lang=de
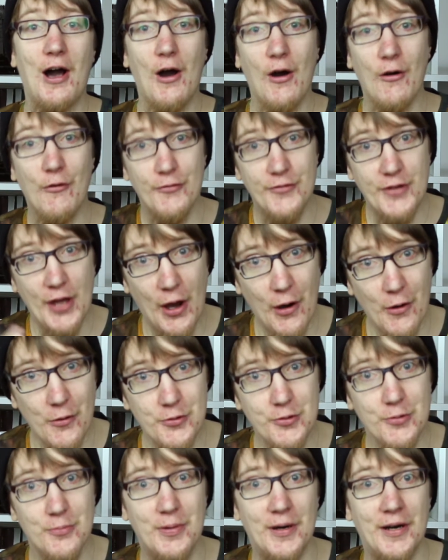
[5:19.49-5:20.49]
auf der
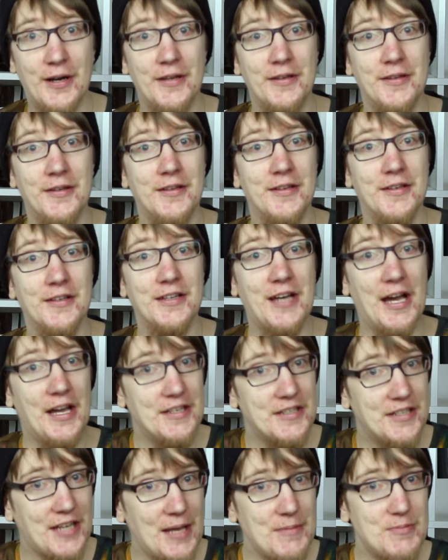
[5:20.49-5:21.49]
Autobahn
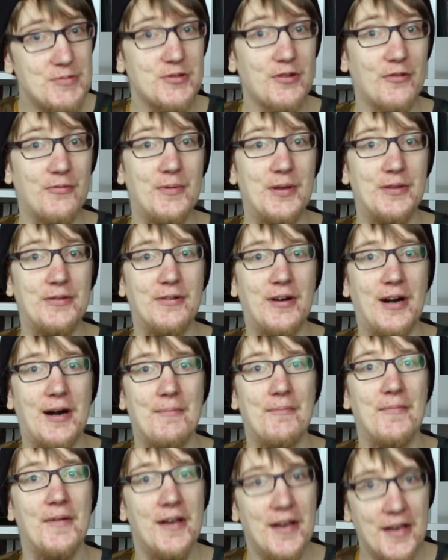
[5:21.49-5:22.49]
keinen Treibstoff mehr zu
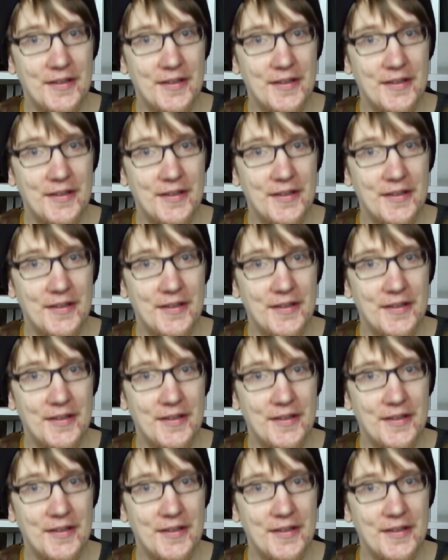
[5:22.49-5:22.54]
haben.